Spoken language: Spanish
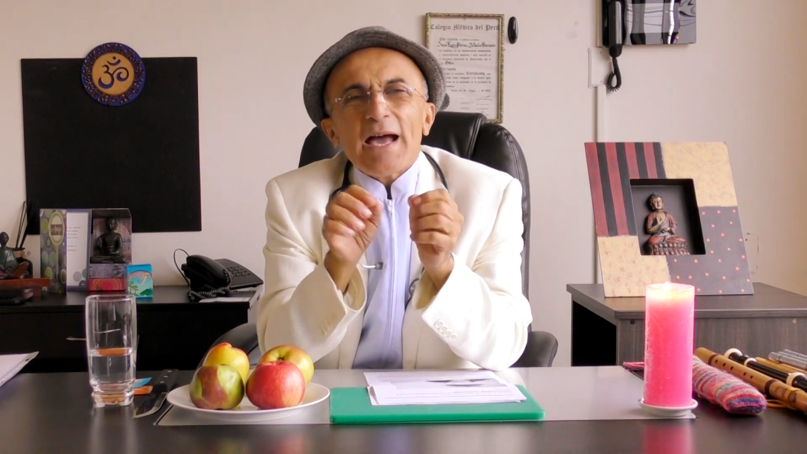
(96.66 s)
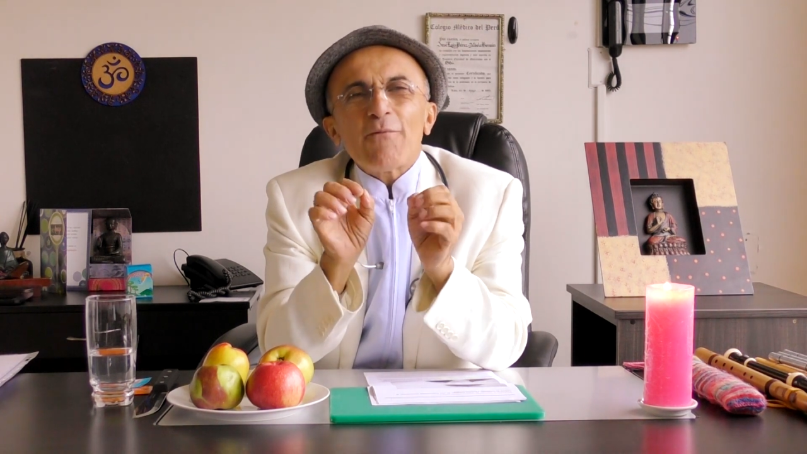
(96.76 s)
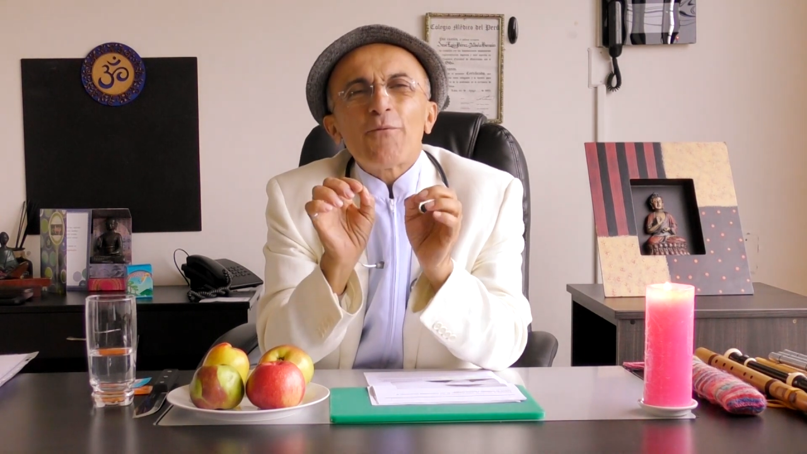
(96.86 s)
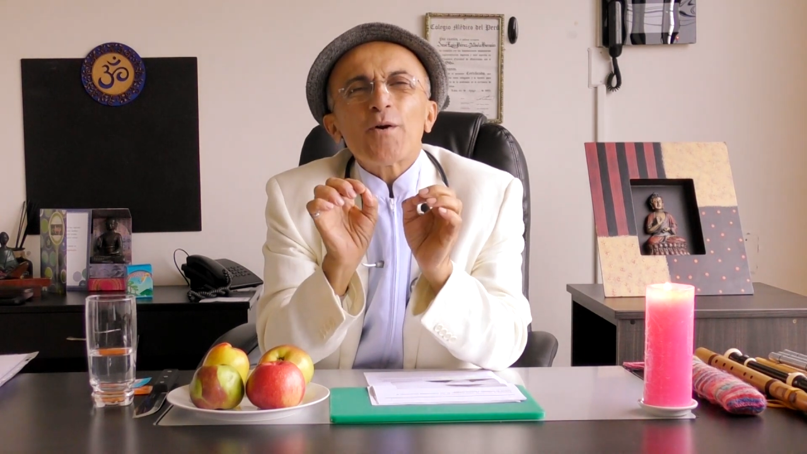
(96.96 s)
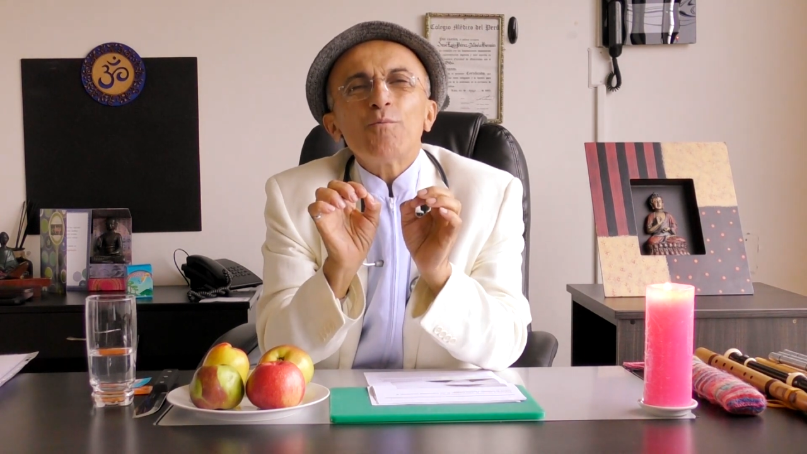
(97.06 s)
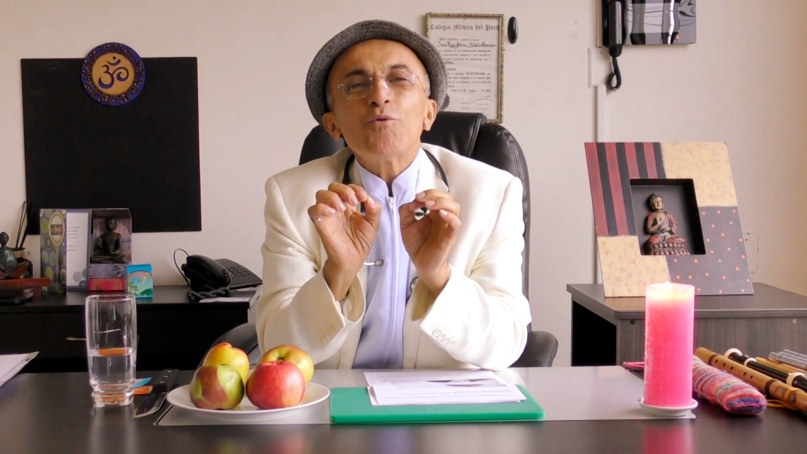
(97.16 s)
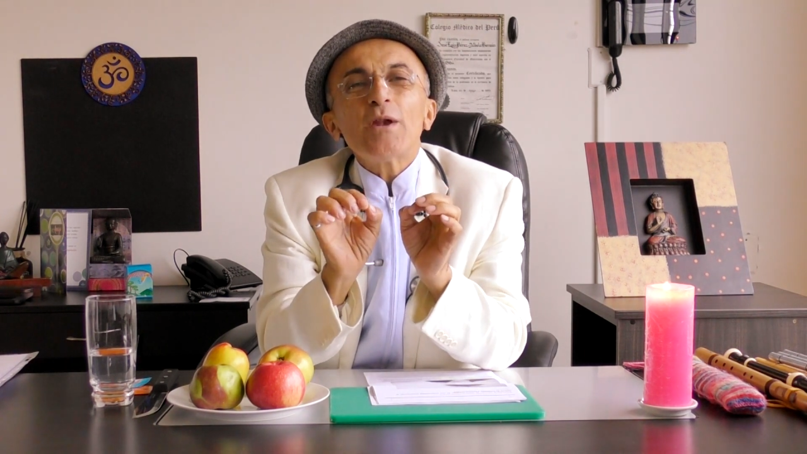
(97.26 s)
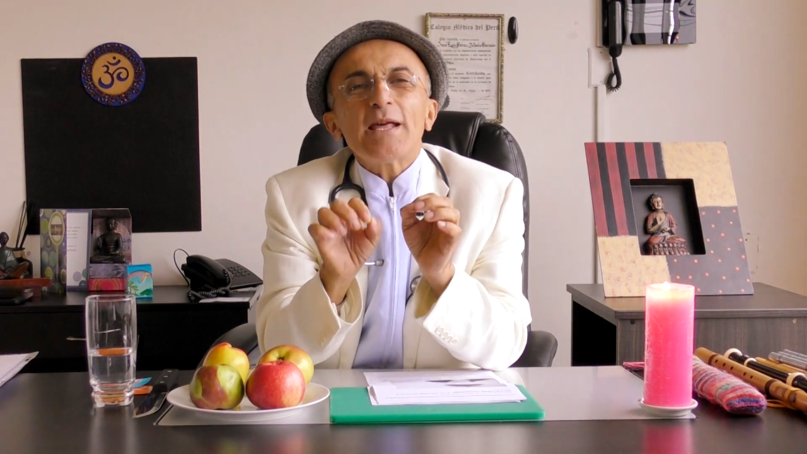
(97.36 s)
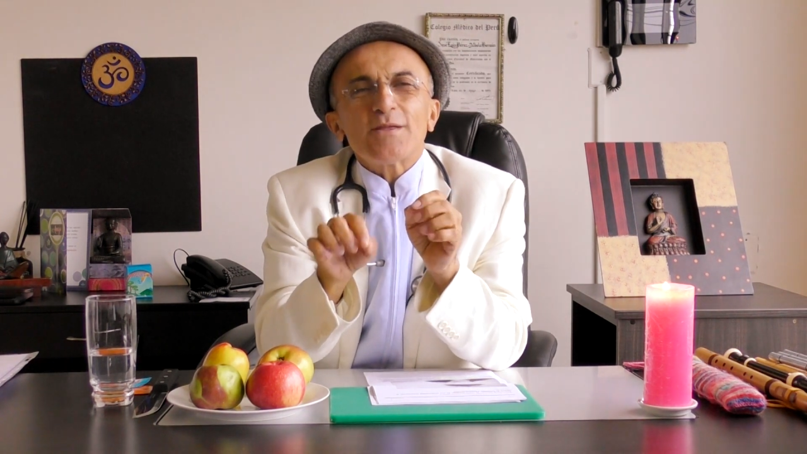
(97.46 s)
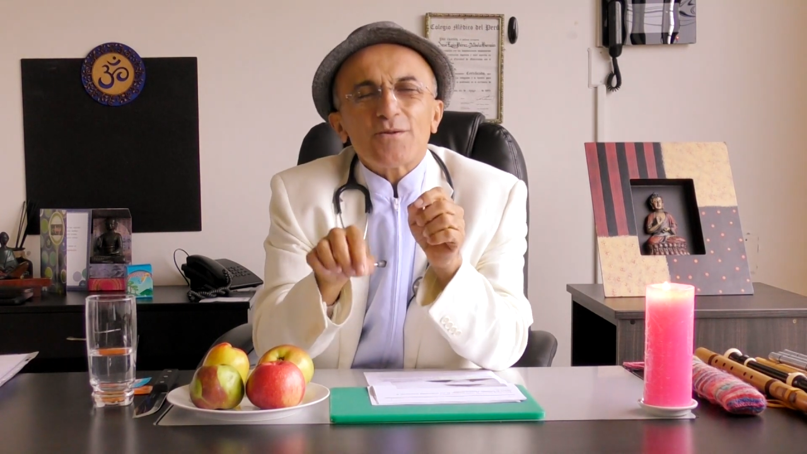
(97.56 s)
a fuego
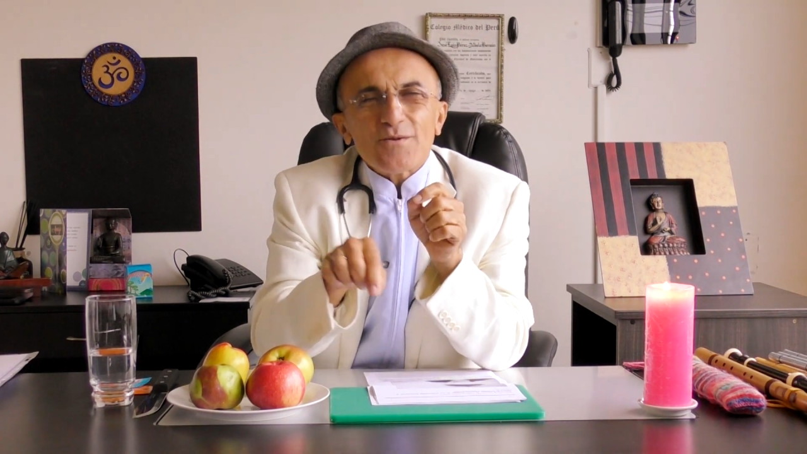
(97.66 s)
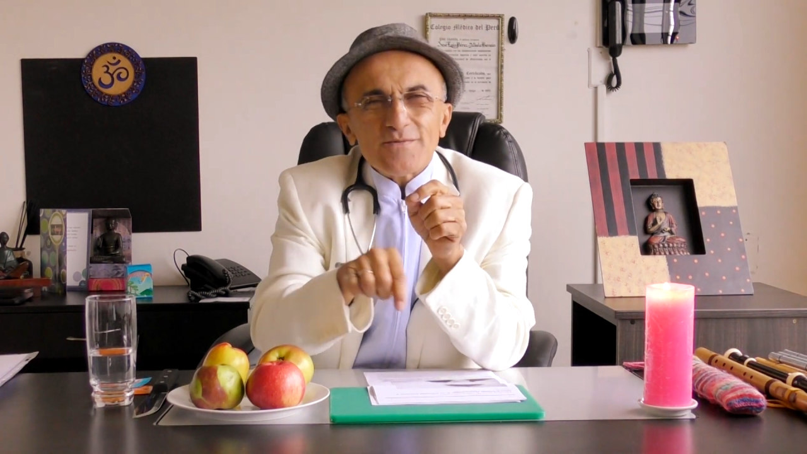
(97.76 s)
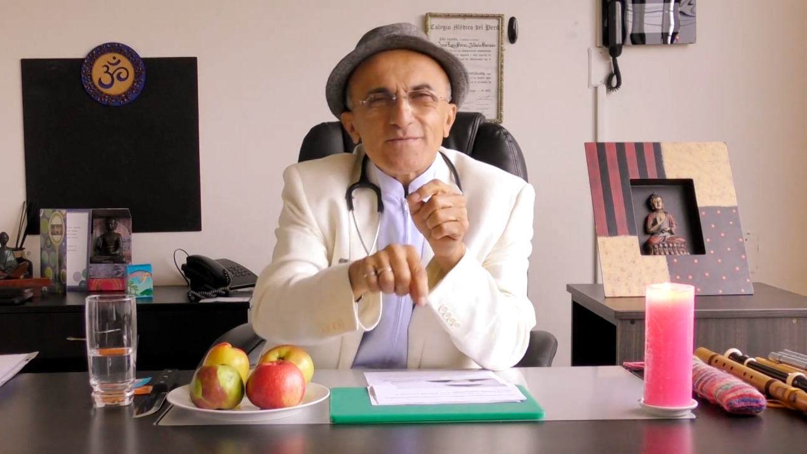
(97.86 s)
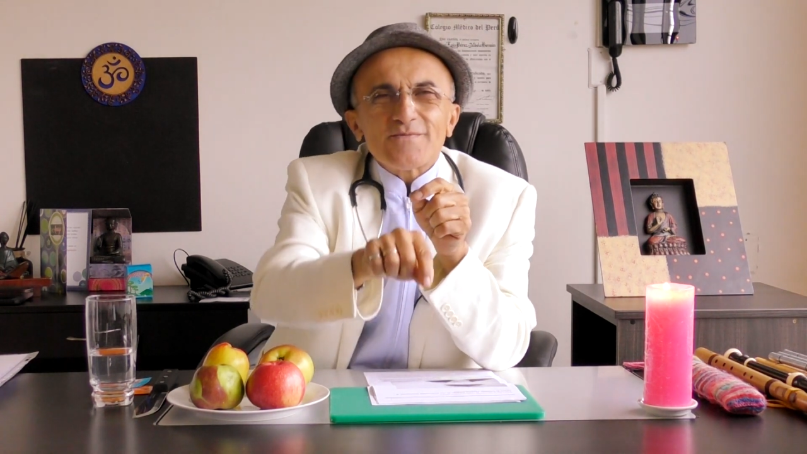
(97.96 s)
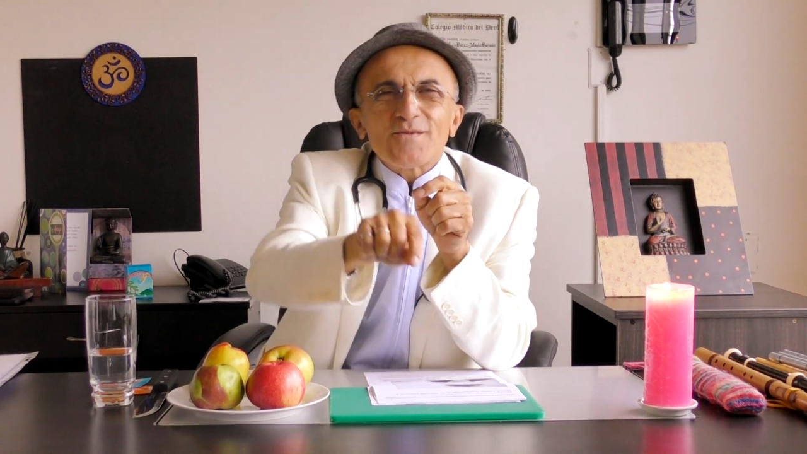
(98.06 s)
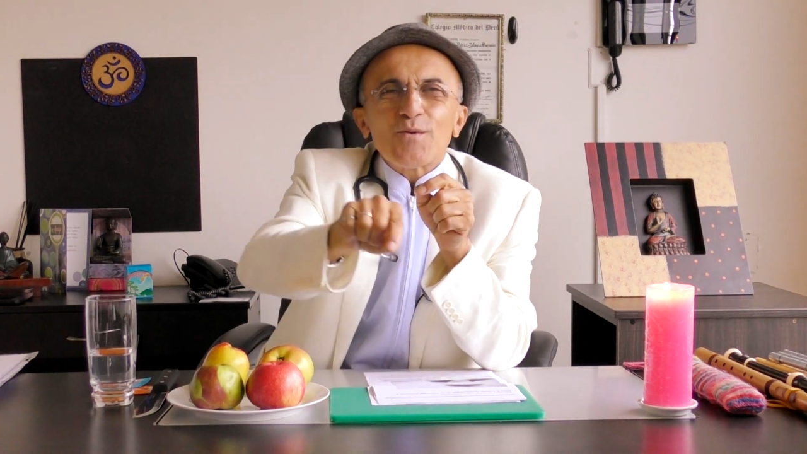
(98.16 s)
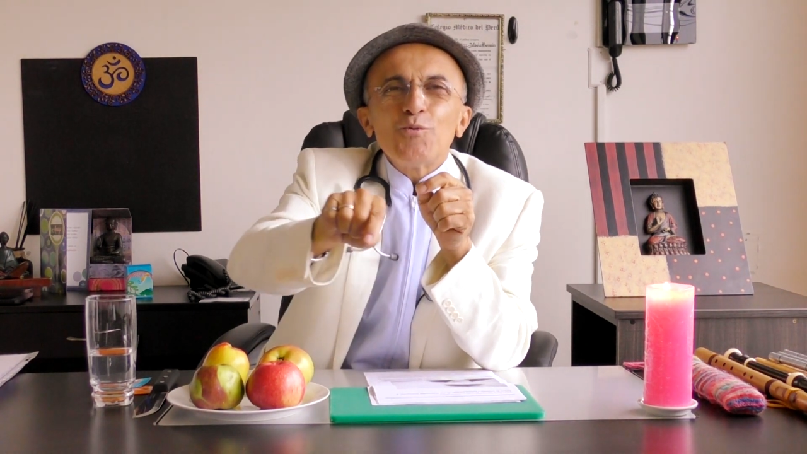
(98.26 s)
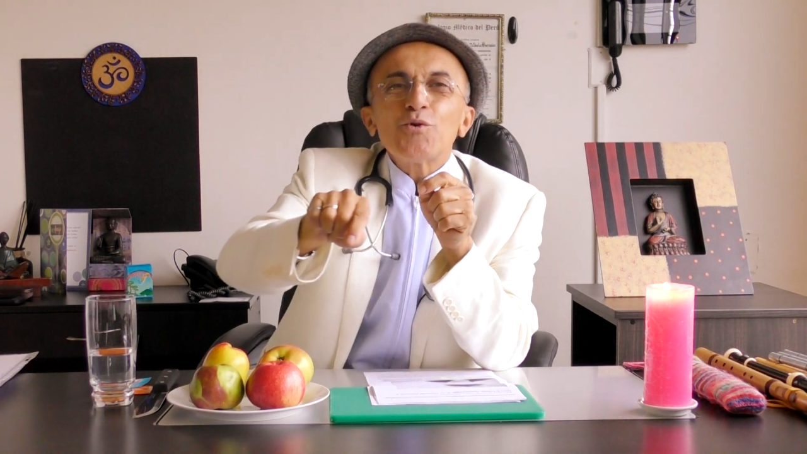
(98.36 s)
muy lento, como